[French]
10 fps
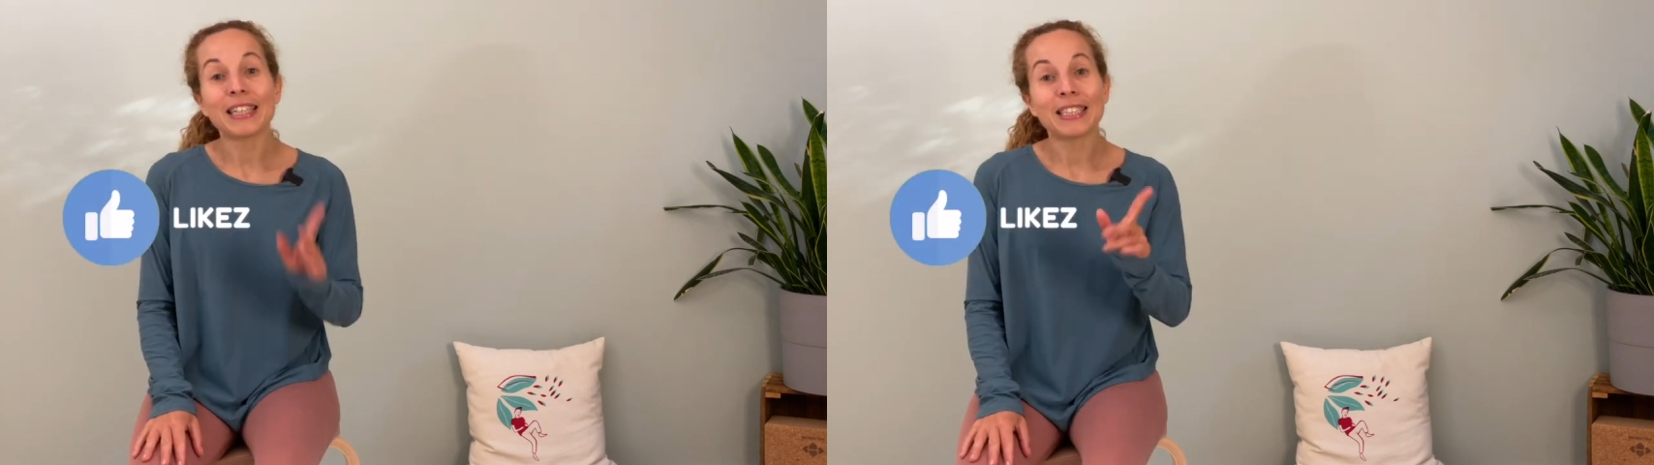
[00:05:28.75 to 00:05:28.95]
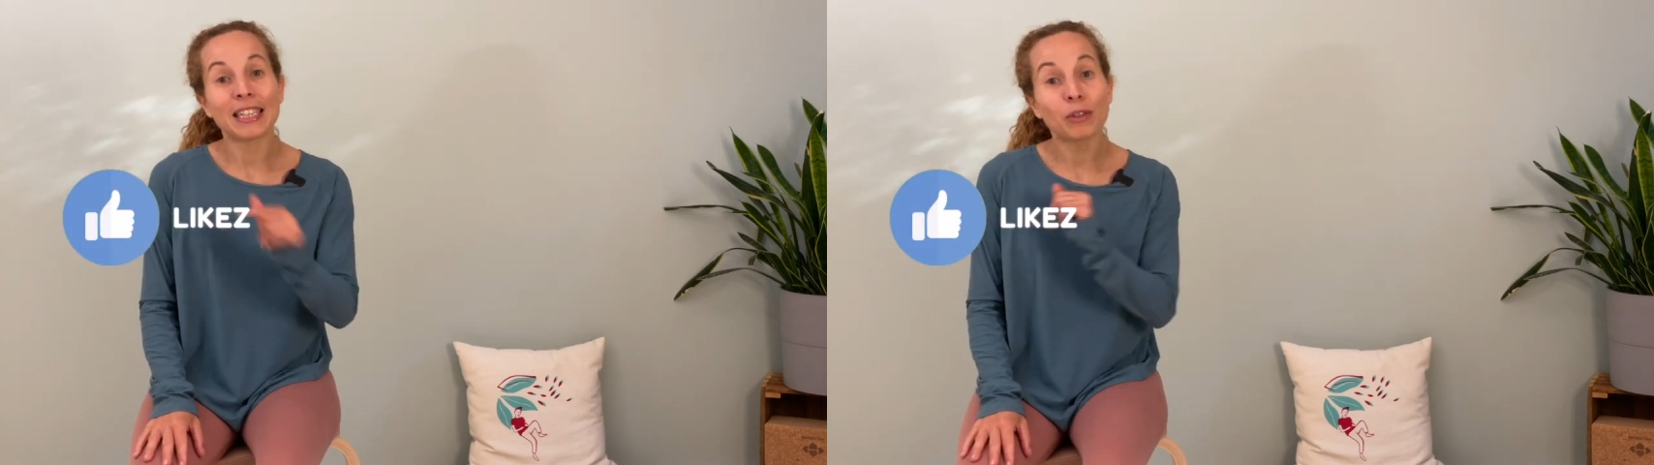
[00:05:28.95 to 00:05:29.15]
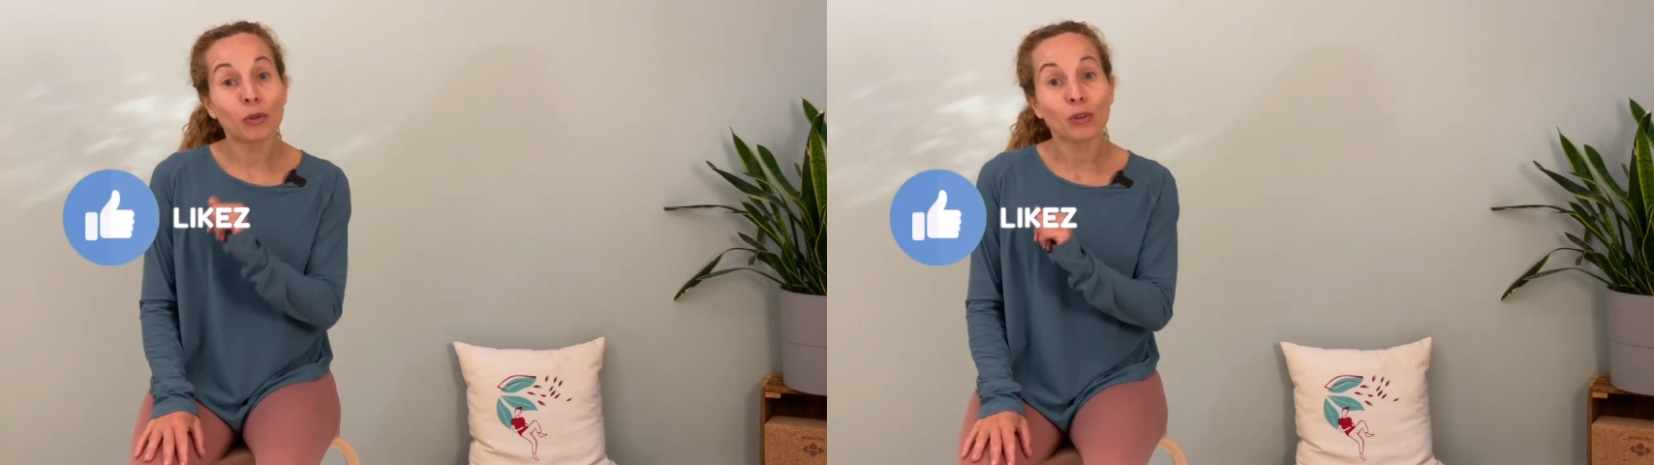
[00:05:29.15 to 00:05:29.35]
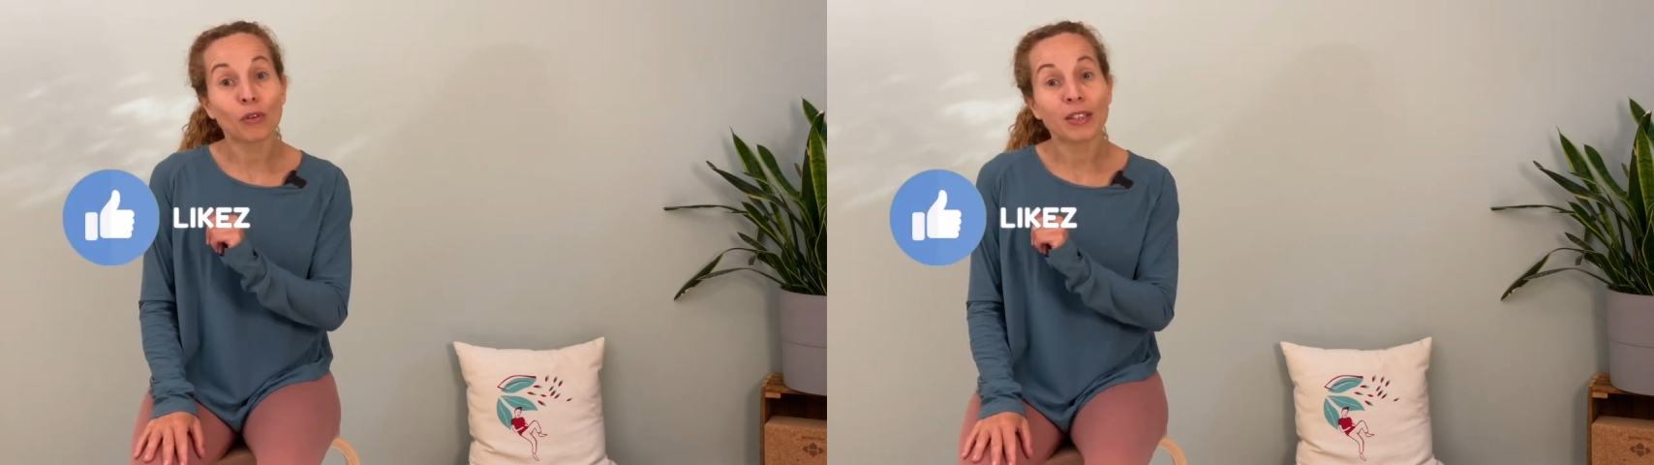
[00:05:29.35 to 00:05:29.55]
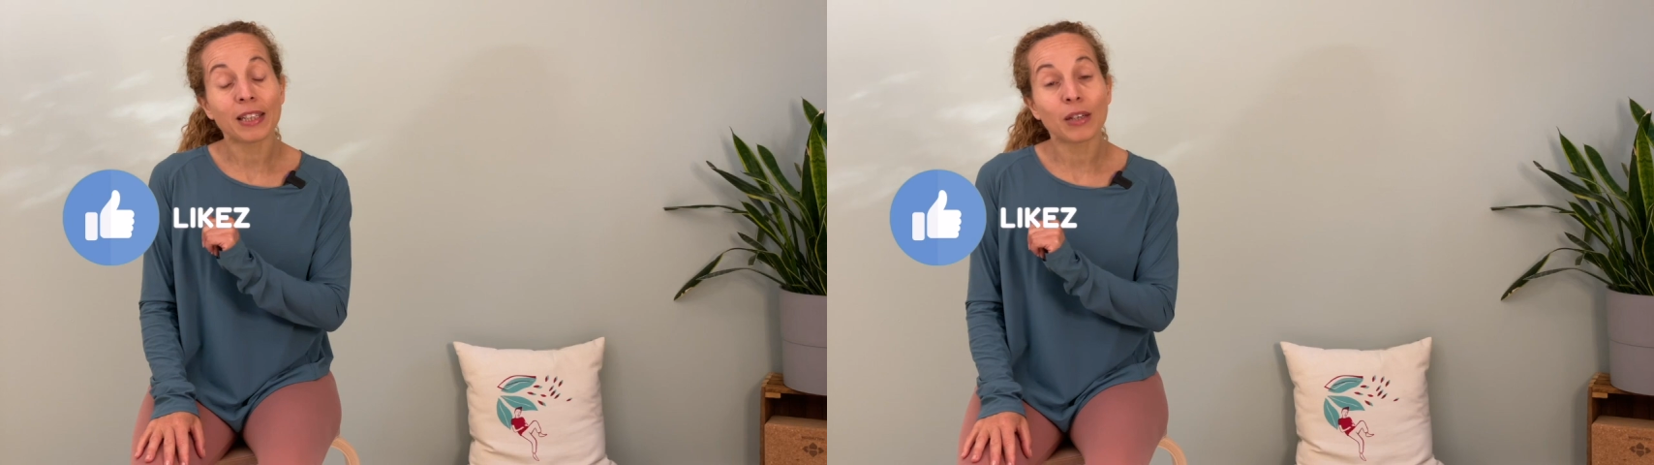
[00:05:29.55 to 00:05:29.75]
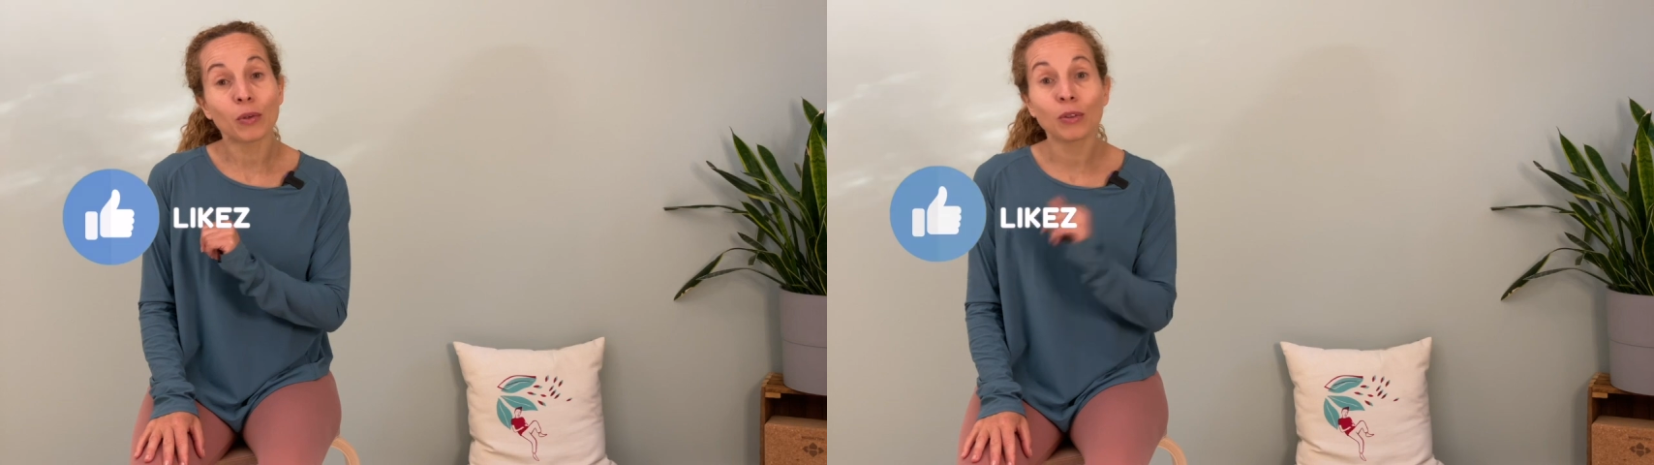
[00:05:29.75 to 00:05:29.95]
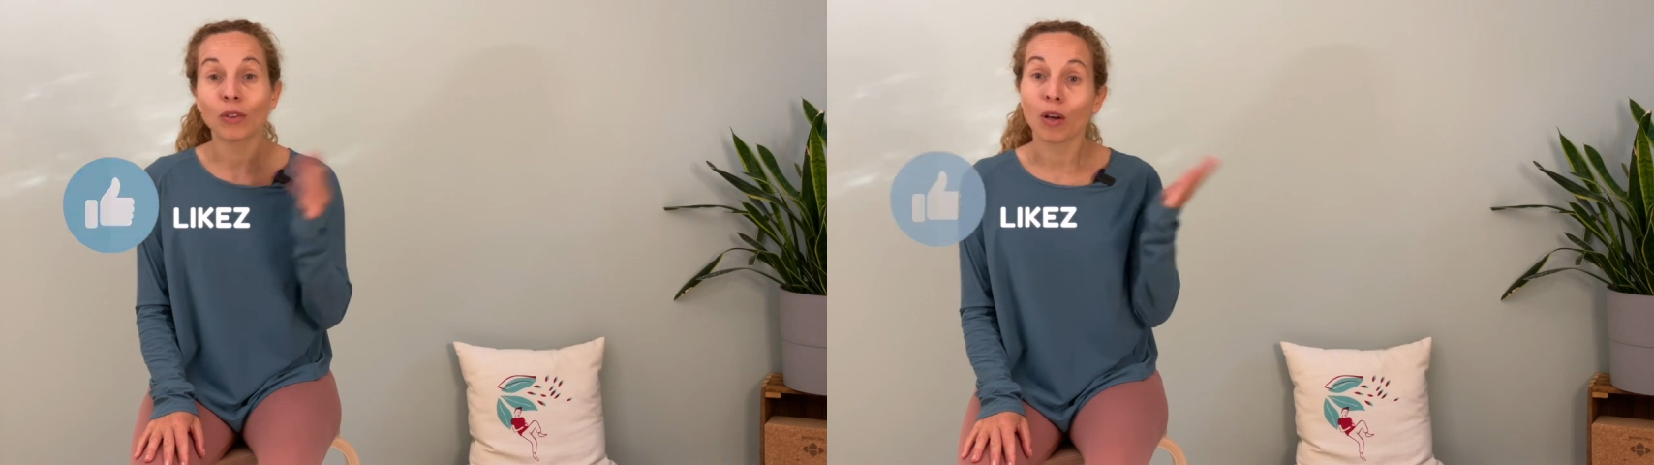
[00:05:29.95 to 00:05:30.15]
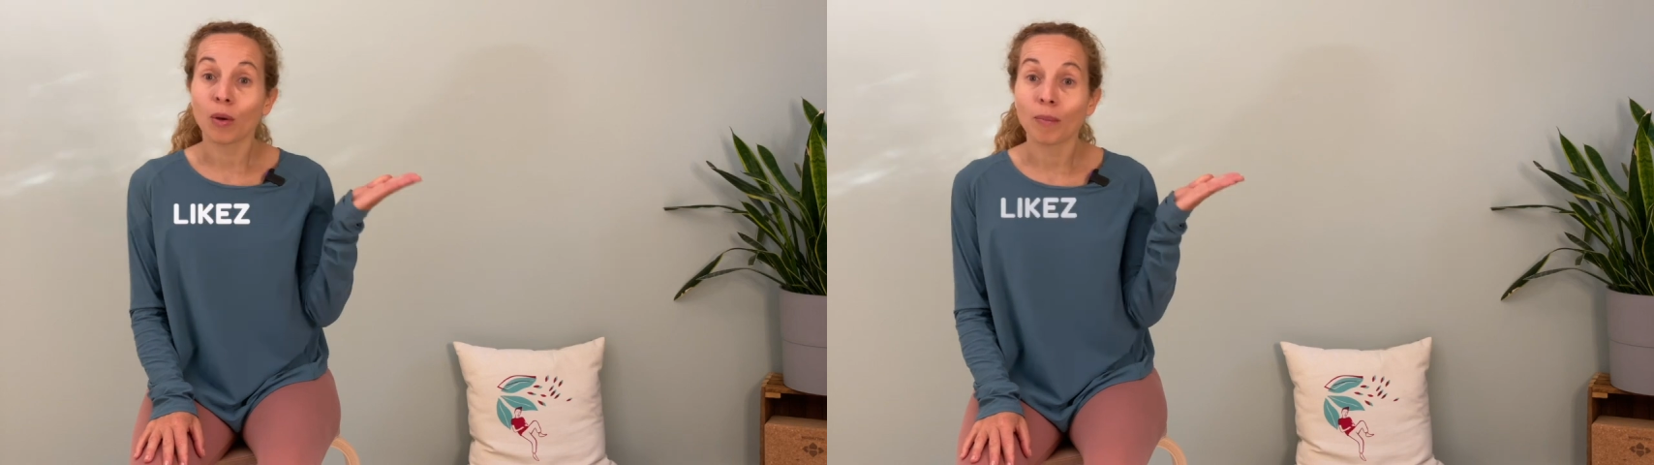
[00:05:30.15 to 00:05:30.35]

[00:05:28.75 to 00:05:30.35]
J'ai d'autres vidéos dans